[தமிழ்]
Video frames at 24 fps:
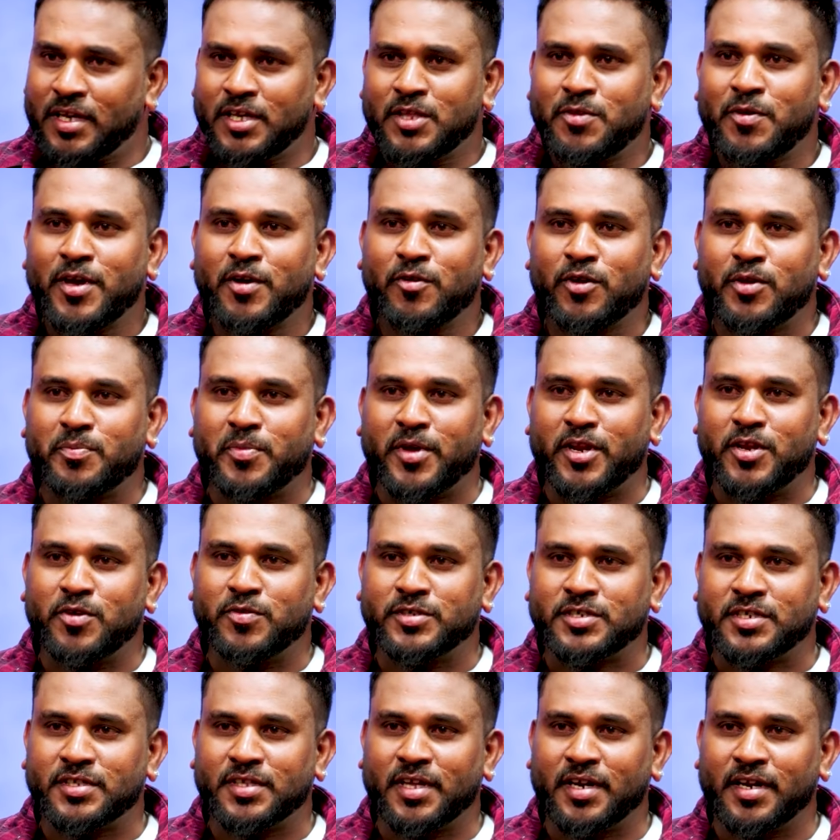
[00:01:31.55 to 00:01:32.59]
இதுவே ஒரு பெரிய
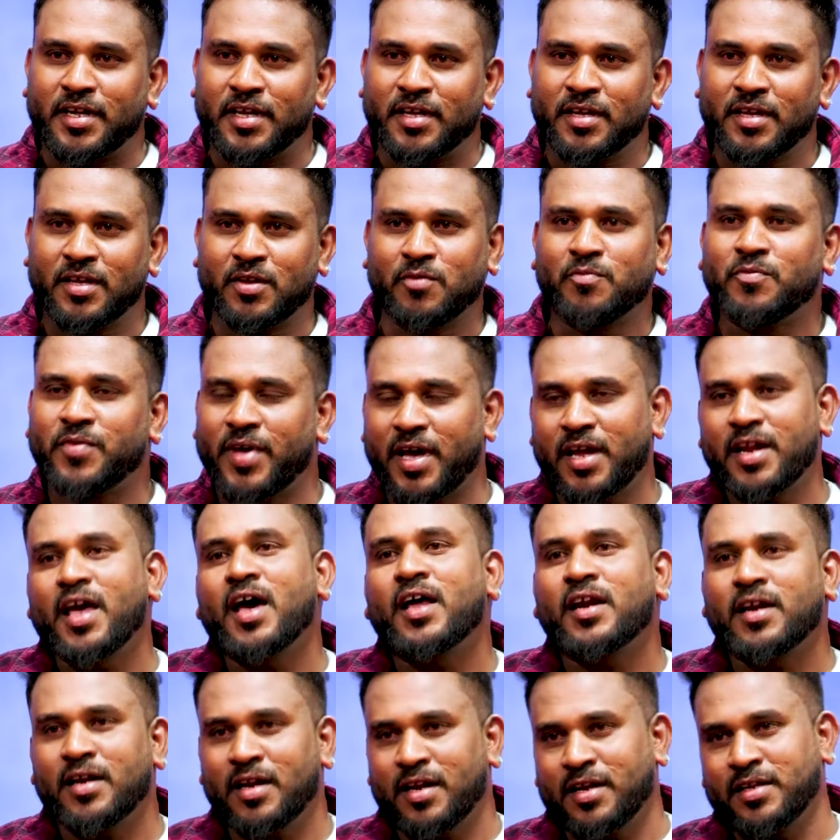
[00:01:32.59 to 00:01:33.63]
விஷயம் தானே யார்
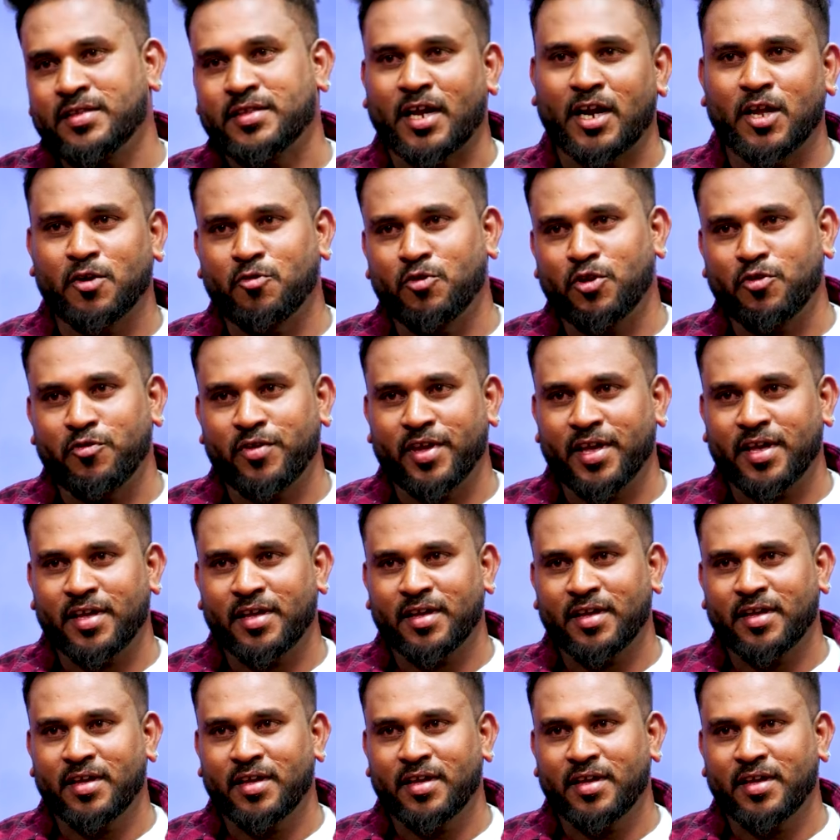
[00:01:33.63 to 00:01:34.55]
யாருக்கு நீங்கள் தலை குனிவீங்க